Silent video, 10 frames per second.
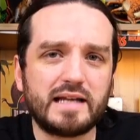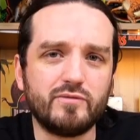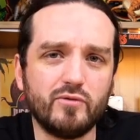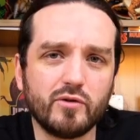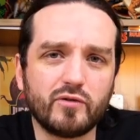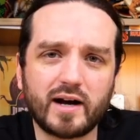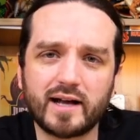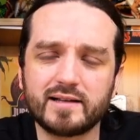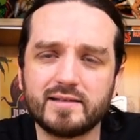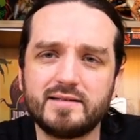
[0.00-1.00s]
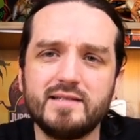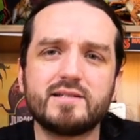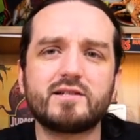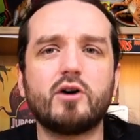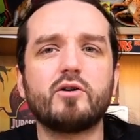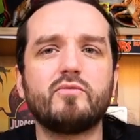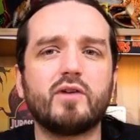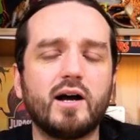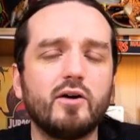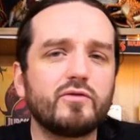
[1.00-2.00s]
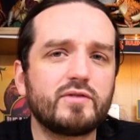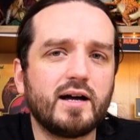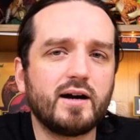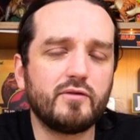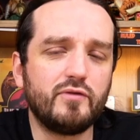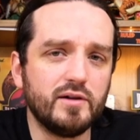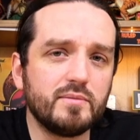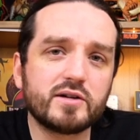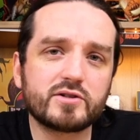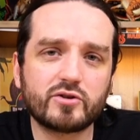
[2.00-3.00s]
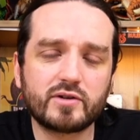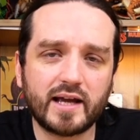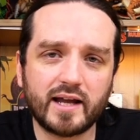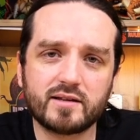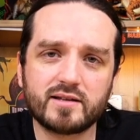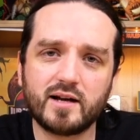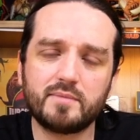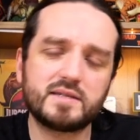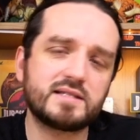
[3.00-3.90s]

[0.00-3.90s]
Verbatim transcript: Entwürfe handelt, die sich auch im Verlauf Verlauf der Filme schon geändert haben.